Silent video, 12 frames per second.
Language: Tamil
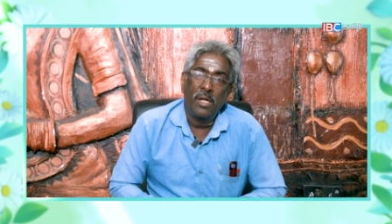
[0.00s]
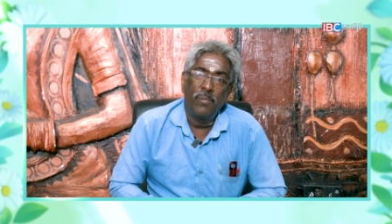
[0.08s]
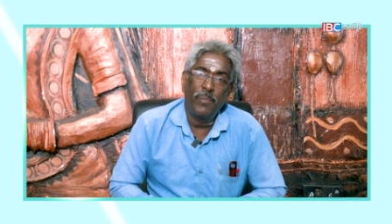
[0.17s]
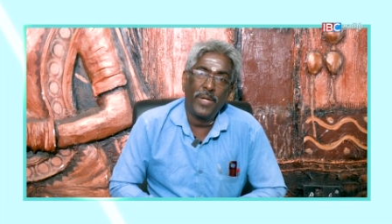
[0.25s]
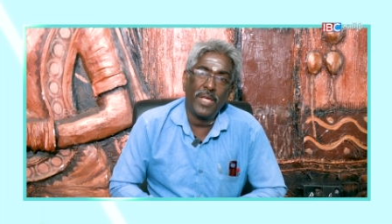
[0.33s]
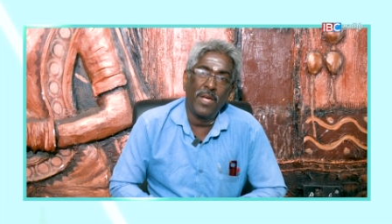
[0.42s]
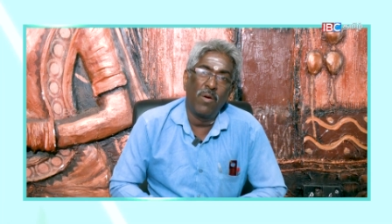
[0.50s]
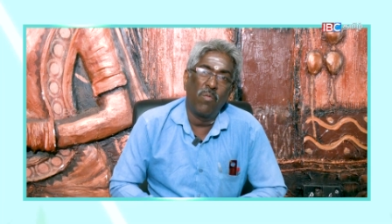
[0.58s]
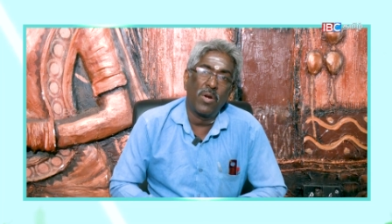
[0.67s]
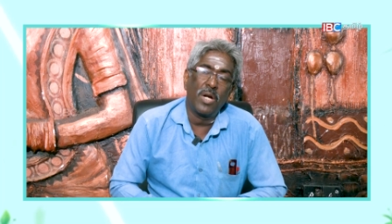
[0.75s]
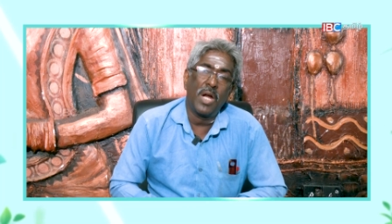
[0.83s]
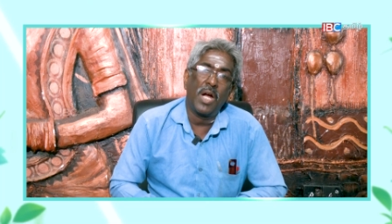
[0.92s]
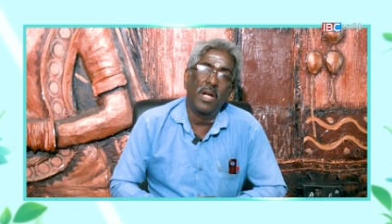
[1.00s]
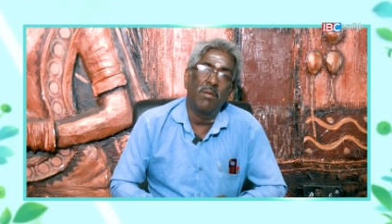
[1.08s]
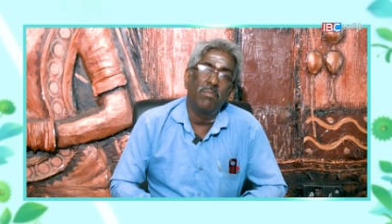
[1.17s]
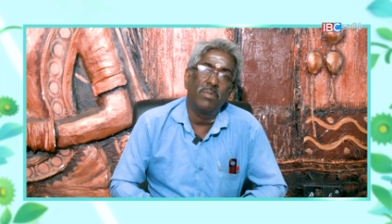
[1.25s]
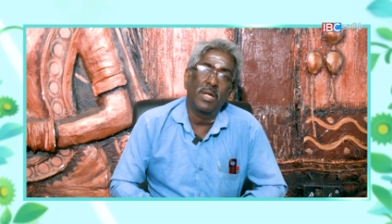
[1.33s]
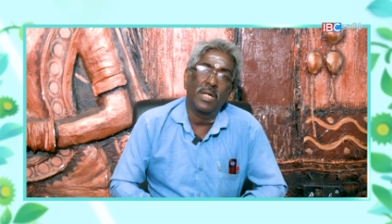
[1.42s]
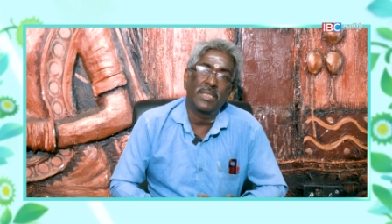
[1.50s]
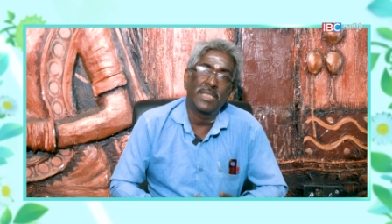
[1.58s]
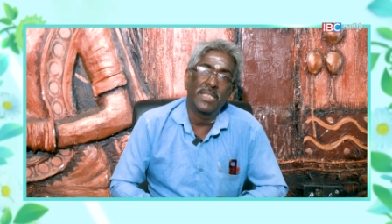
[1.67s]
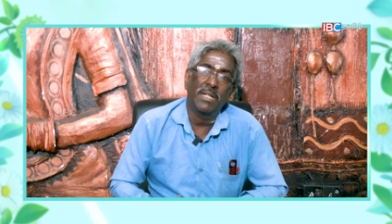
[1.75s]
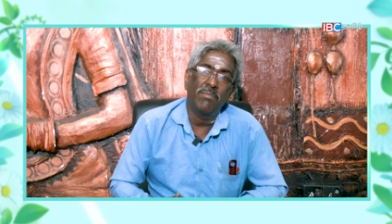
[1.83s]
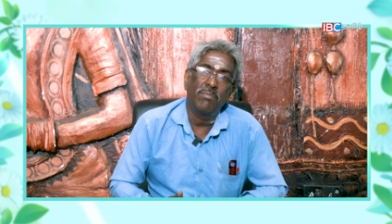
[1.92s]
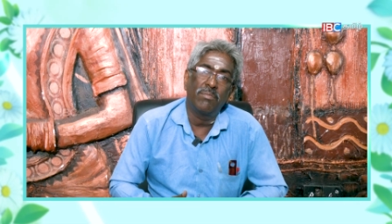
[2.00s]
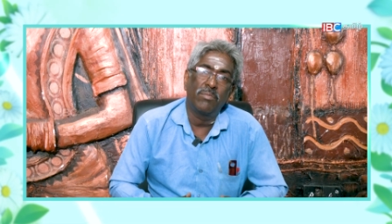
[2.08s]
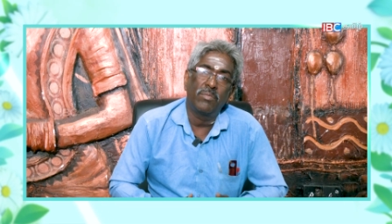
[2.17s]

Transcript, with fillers: இப்படியே ஒவ்வொரு நாளும் சிங்கம்